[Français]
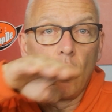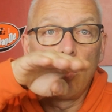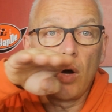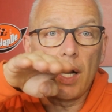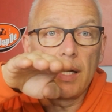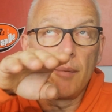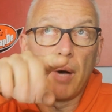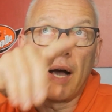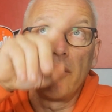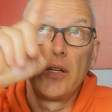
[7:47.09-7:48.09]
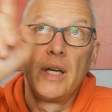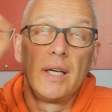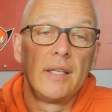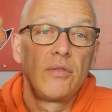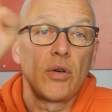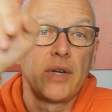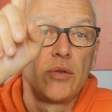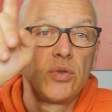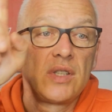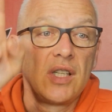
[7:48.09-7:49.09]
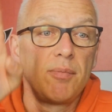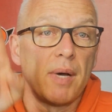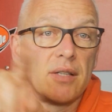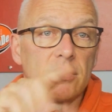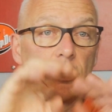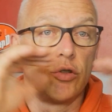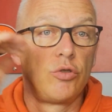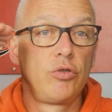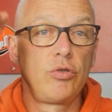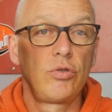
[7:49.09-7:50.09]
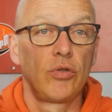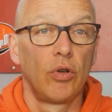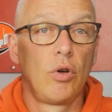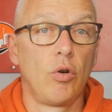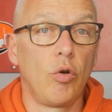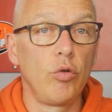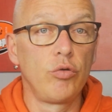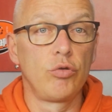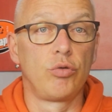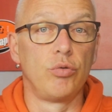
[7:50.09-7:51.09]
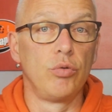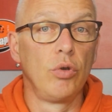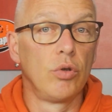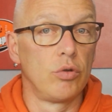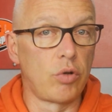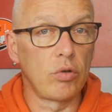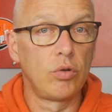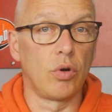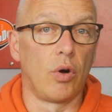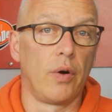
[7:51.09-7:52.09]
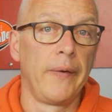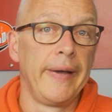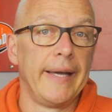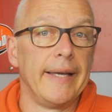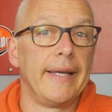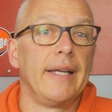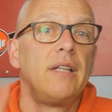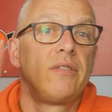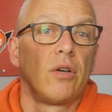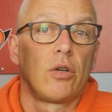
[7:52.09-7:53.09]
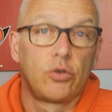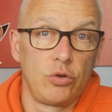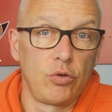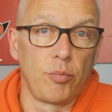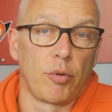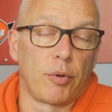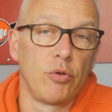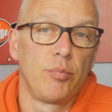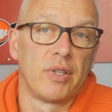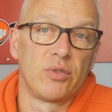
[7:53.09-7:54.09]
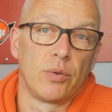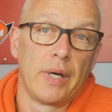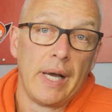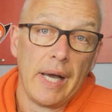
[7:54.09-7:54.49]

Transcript: au ras de l'épave, il surveille tout ce qui se passe juste au-dessus, dans le courant, et il sort juste pour prendre du poisson.